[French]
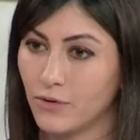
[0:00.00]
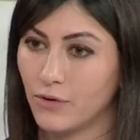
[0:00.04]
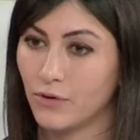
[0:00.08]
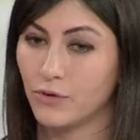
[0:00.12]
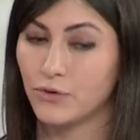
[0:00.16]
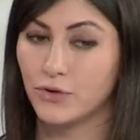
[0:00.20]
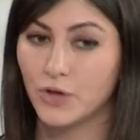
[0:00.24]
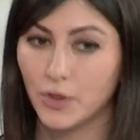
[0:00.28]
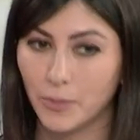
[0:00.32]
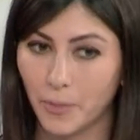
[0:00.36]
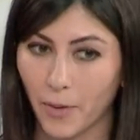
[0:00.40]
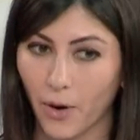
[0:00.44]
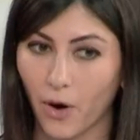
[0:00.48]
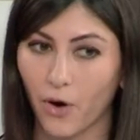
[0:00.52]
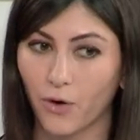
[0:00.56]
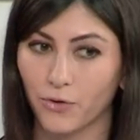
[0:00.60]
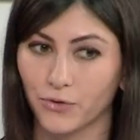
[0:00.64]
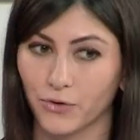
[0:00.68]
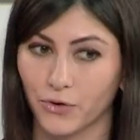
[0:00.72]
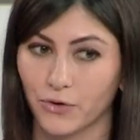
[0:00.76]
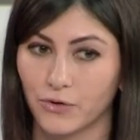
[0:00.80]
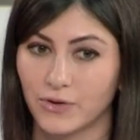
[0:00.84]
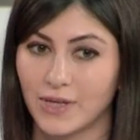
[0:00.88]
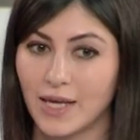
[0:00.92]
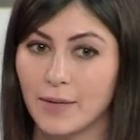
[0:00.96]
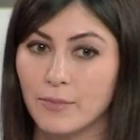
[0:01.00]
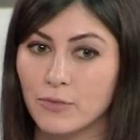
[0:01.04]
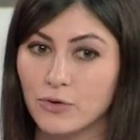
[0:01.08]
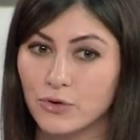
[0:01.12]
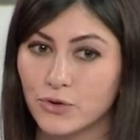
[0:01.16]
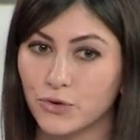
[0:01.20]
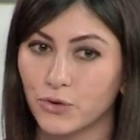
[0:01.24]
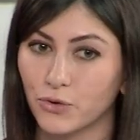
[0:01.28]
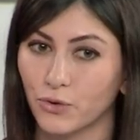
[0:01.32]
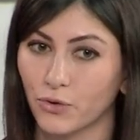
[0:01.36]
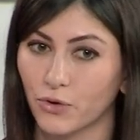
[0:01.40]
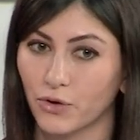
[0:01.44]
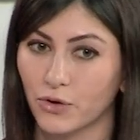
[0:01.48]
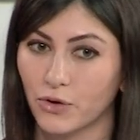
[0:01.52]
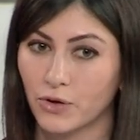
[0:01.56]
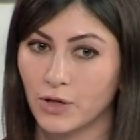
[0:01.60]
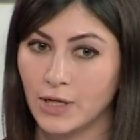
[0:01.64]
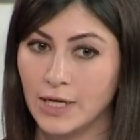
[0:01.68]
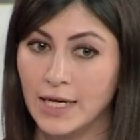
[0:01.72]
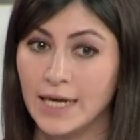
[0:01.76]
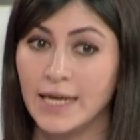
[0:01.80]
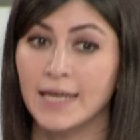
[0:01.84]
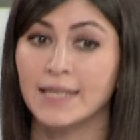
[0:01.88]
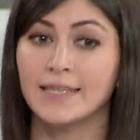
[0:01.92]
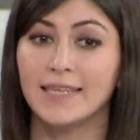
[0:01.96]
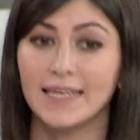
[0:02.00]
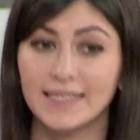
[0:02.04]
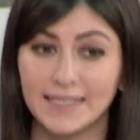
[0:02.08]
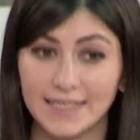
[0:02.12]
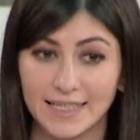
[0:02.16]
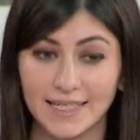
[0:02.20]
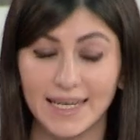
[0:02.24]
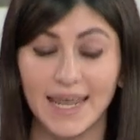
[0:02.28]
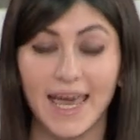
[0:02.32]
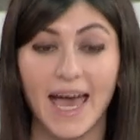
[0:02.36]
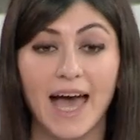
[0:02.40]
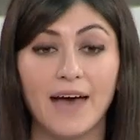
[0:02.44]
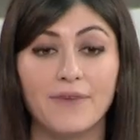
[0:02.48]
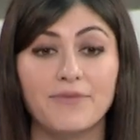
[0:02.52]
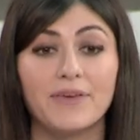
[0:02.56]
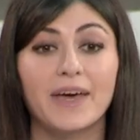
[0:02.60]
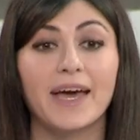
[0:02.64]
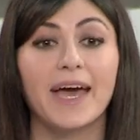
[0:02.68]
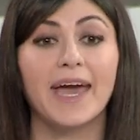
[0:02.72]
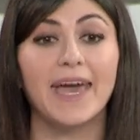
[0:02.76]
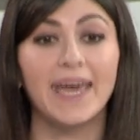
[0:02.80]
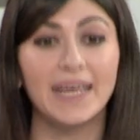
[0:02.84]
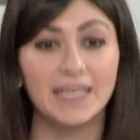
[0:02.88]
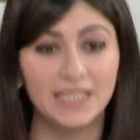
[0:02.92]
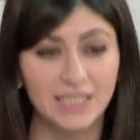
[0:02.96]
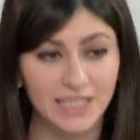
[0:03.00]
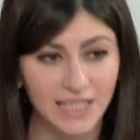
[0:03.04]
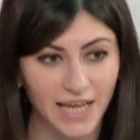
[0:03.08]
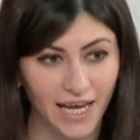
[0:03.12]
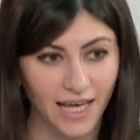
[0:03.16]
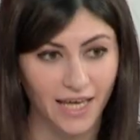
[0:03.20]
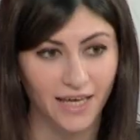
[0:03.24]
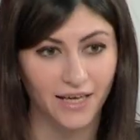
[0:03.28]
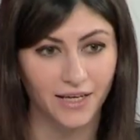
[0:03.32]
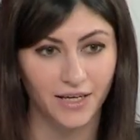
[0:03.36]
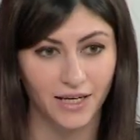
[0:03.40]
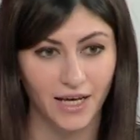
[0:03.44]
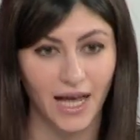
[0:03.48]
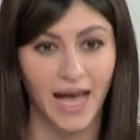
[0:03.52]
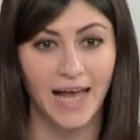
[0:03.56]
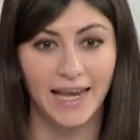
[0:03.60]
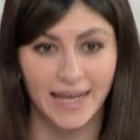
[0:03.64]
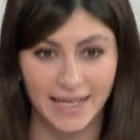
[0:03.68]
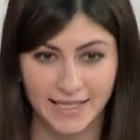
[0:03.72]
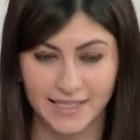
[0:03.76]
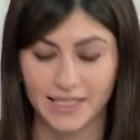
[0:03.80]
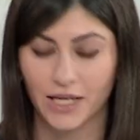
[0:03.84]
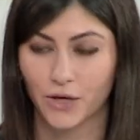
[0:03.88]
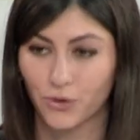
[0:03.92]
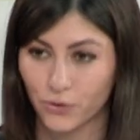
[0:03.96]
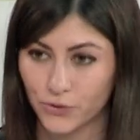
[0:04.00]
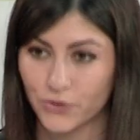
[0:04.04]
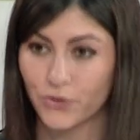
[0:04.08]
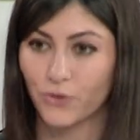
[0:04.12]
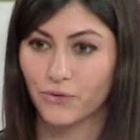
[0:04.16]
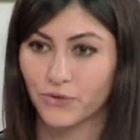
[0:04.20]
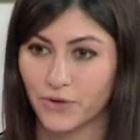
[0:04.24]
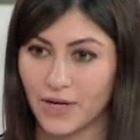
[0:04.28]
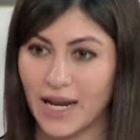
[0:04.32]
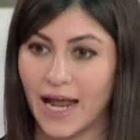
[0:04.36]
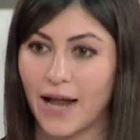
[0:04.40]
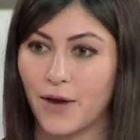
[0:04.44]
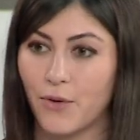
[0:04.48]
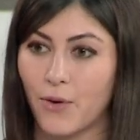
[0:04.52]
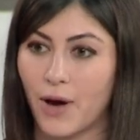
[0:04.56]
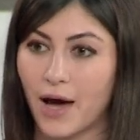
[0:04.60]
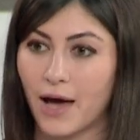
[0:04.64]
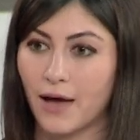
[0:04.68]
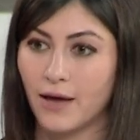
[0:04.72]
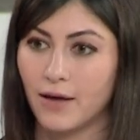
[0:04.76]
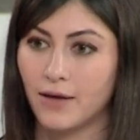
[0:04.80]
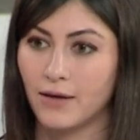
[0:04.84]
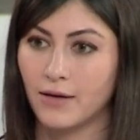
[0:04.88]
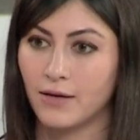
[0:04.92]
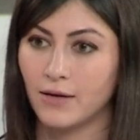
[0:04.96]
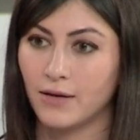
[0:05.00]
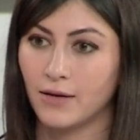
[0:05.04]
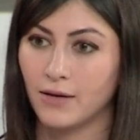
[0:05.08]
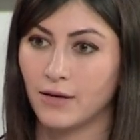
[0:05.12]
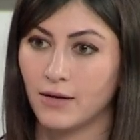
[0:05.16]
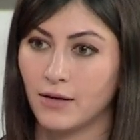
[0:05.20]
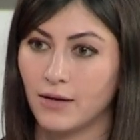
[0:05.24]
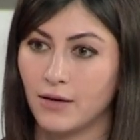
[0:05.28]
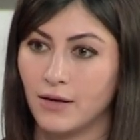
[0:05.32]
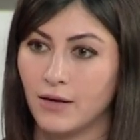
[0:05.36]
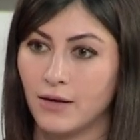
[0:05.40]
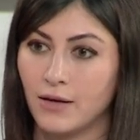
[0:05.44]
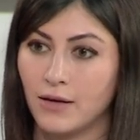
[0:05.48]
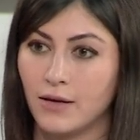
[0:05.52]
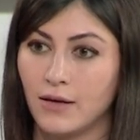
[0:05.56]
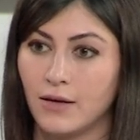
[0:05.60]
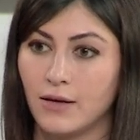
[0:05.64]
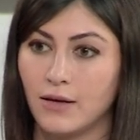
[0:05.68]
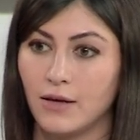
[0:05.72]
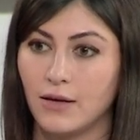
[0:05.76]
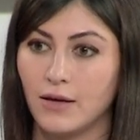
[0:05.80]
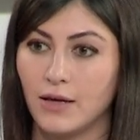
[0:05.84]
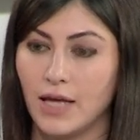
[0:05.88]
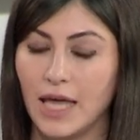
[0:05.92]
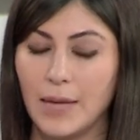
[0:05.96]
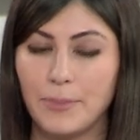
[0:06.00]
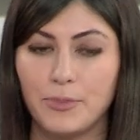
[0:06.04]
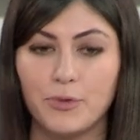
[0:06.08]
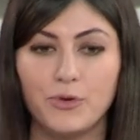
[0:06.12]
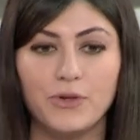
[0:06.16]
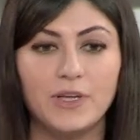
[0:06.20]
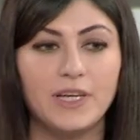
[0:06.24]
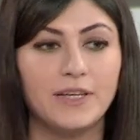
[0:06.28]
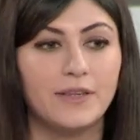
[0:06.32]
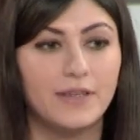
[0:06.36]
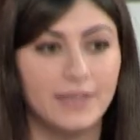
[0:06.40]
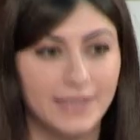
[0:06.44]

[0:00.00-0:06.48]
de prendre des mesures destinées à faire échec à l'exécution de la loi et puni de